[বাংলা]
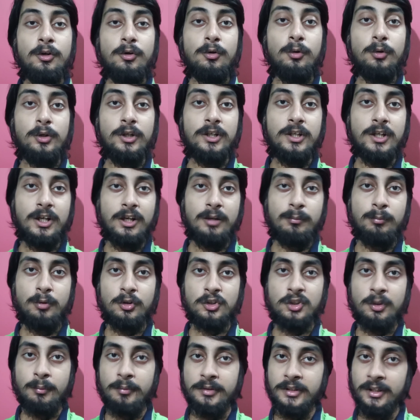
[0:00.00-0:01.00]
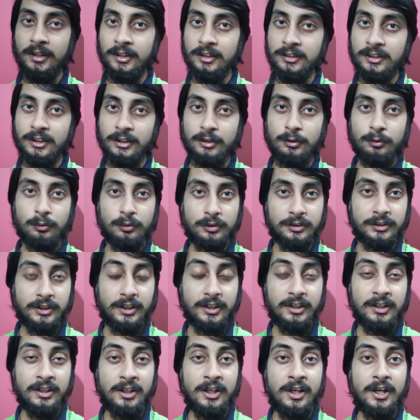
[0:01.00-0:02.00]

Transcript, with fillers: কোটি টাকার বক্স অফিস কালেকশন করছেই